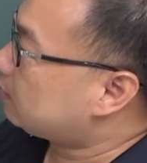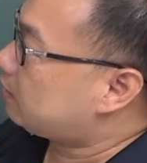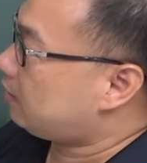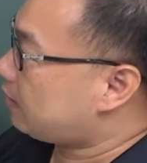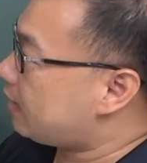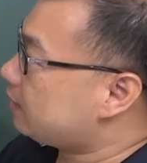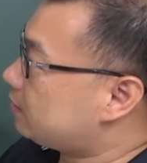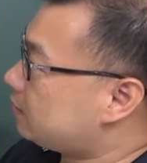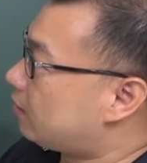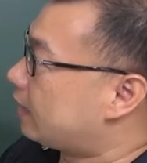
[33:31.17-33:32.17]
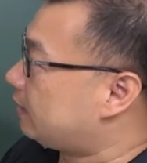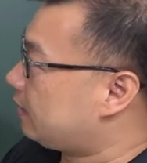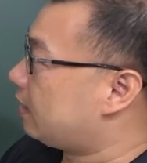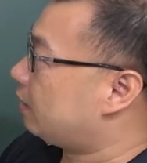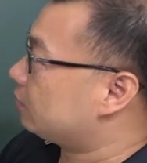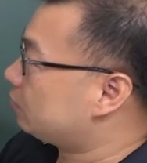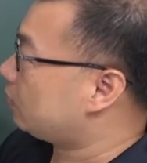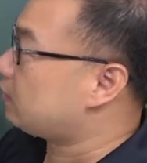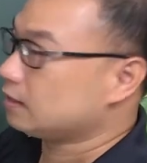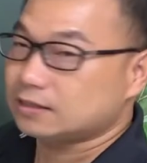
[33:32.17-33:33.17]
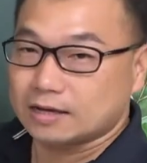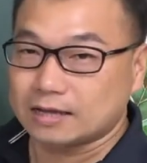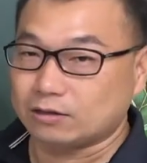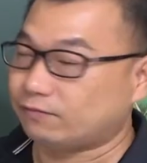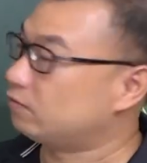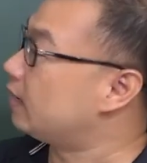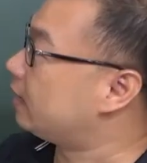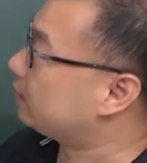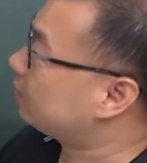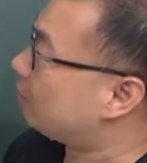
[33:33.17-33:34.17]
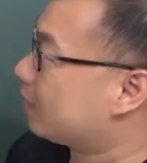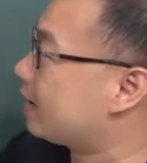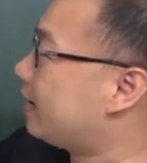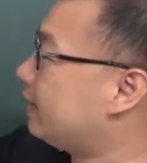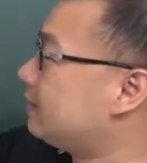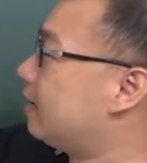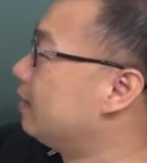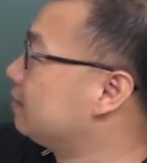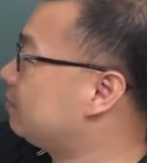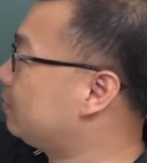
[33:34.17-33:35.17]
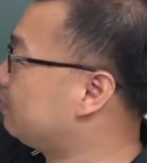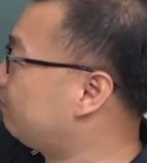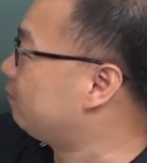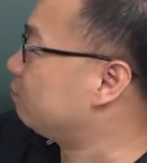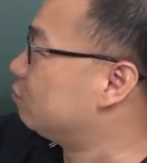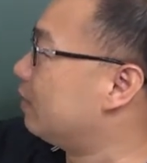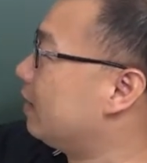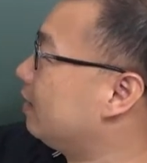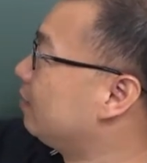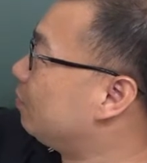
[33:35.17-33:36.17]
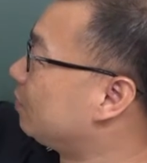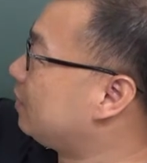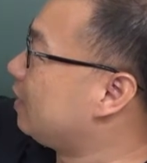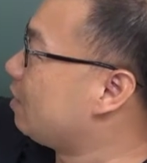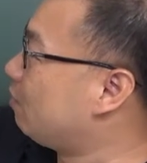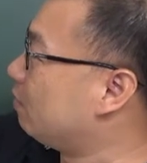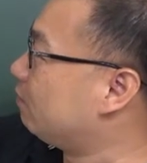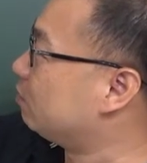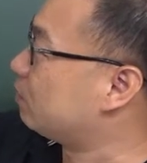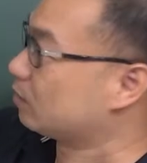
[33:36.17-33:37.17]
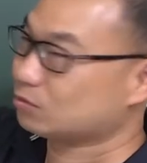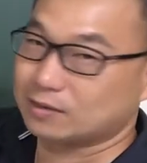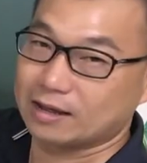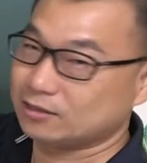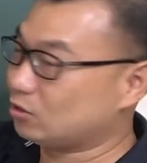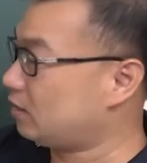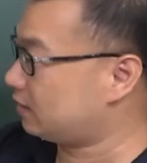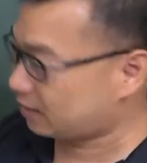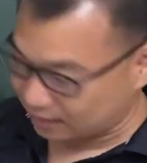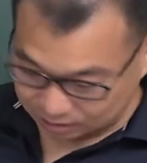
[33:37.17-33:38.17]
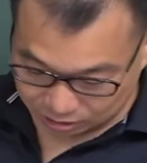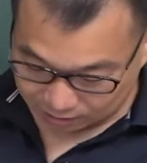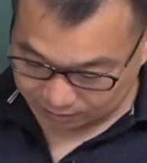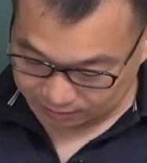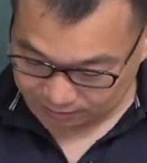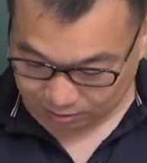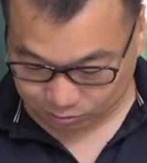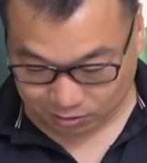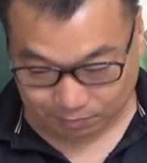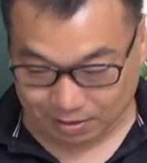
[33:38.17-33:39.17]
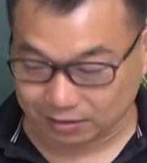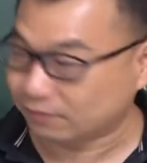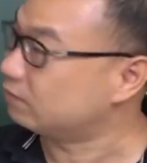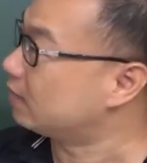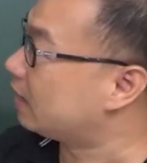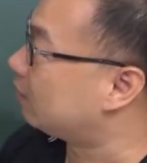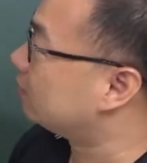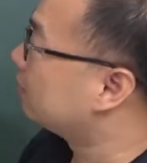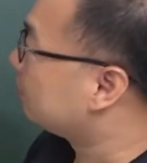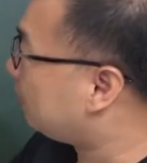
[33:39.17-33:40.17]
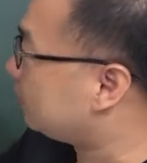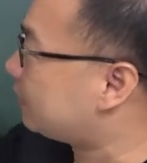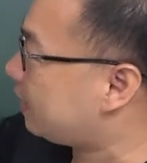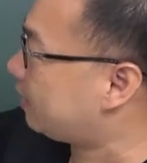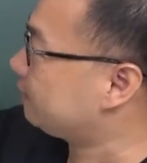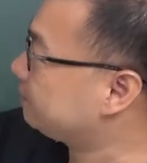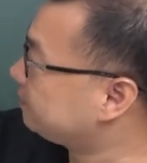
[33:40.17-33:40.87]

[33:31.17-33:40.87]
提 a 之后来提 a 哦，所以提正 a 提负 a， 我刚刚看一下这边是负五嘛，我提 a 会有负五跑出来，就提正 a 就好了哦，所以不要提负 a 哦，提正 a，